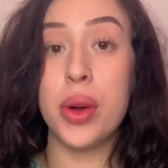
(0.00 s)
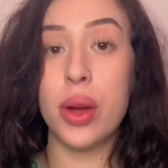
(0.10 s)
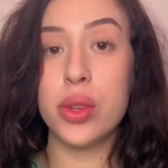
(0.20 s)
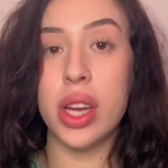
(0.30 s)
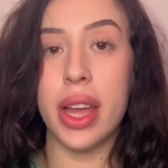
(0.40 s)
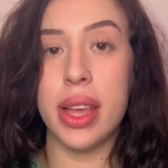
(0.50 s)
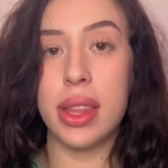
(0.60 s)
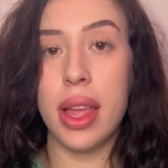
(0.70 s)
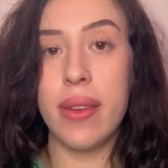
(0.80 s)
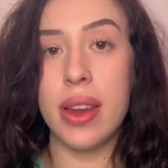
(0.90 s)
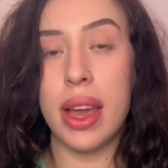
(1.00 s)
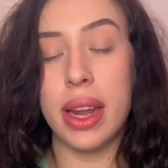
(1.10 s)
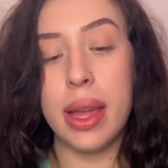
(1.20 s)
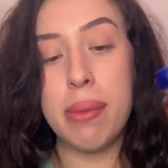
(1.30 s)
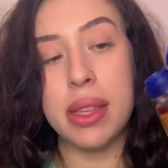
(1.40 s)
cucharadita de vinagre
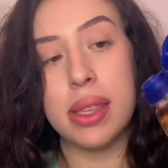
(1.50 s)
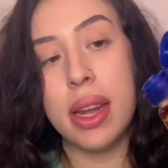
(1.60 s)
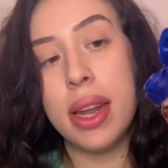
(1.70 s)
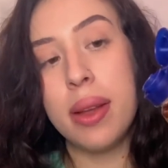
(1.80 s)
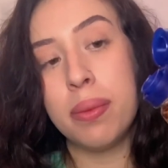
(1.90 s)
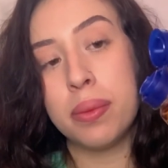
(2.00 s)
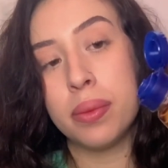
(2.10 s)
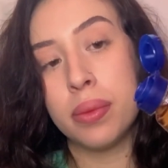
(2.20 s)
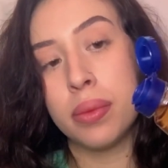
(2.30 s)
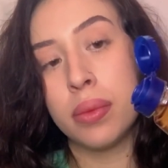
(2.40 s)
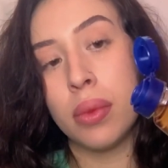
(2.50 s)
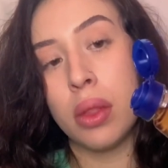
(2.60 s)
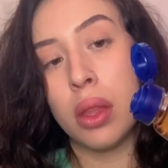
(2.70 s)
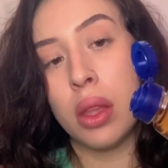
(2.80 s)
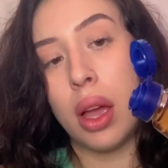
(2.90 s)
de manzana.
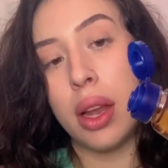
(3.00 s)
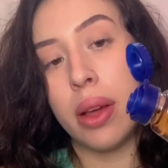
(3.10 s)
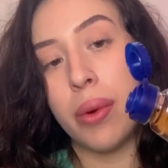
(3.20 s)
Ahí le voy a